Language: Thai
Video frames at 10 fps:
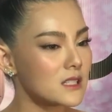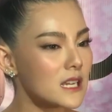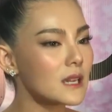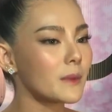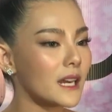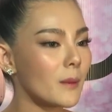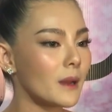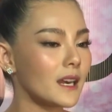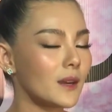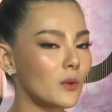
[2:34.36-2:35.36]
จริงมันทำ
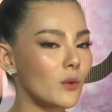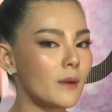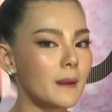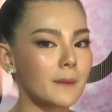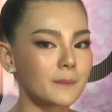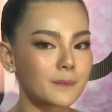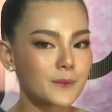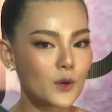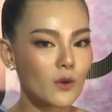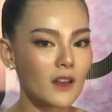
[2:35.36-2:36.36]
ให้ดิวรู้ว่าแบบ
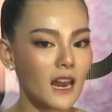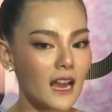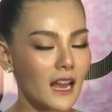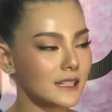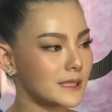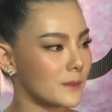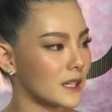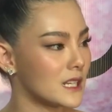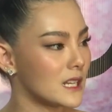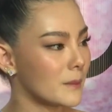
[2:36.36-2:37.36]
ช่วงเวลาแค่สิบ
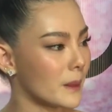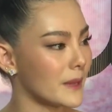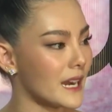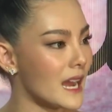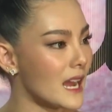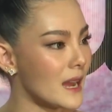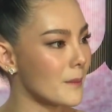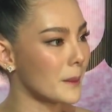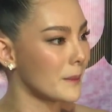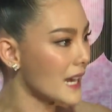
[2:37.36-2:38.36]
นาทีมันไม่น่า
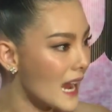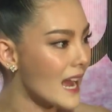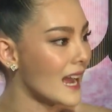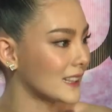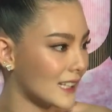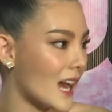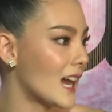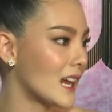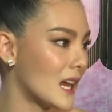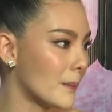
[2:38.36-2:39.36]
มันไม่น่าอันตร
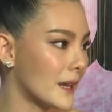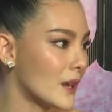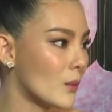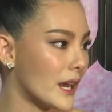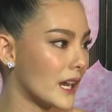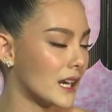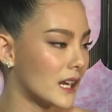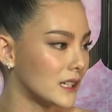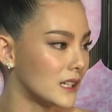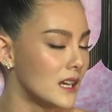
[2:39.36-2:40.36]
ธานหายไปได้ไวข
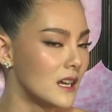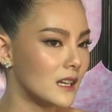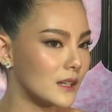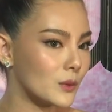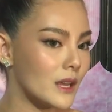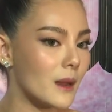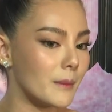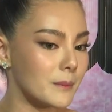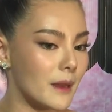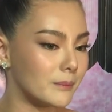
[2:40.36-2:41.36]
นาดนี้แล้วทุกอย่าง
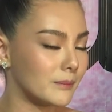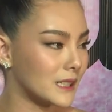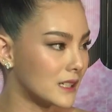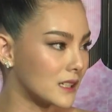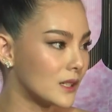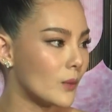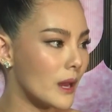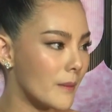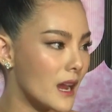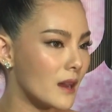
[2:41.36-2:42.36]
มันแบบมันเกิดขึ้นไว
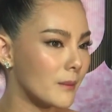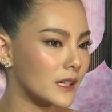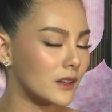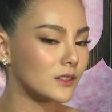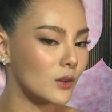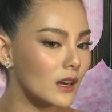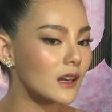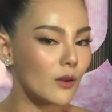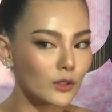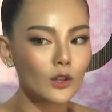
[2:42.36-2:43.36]
มากมันก็ต้อง
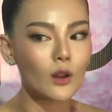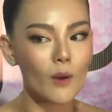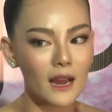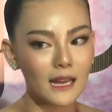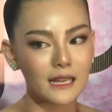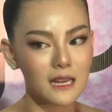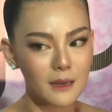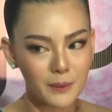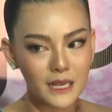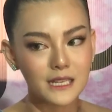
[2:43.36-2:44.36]
เราก็ต้องระวังแหละ
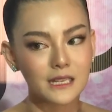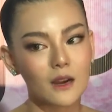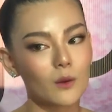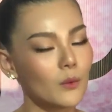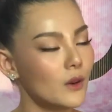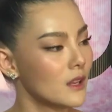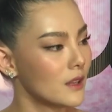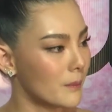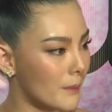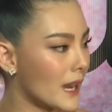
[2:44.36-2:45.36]
ทางพี่ที่เขา
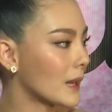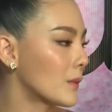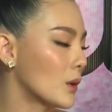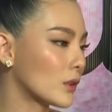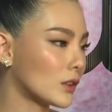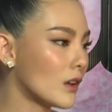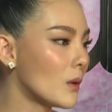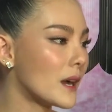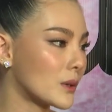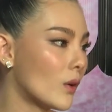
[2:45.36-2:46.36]
มากับดิวก็ต้อง
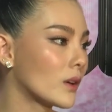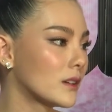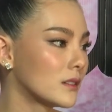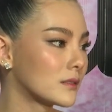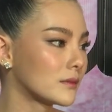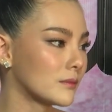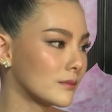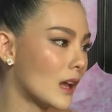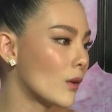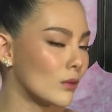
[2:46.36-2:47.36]
ระวังทุกคนคือ
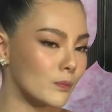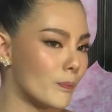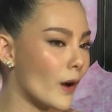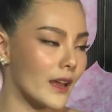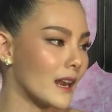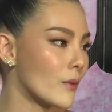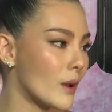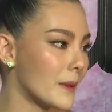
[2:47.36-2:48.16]
เราปล่อยอะไรไว้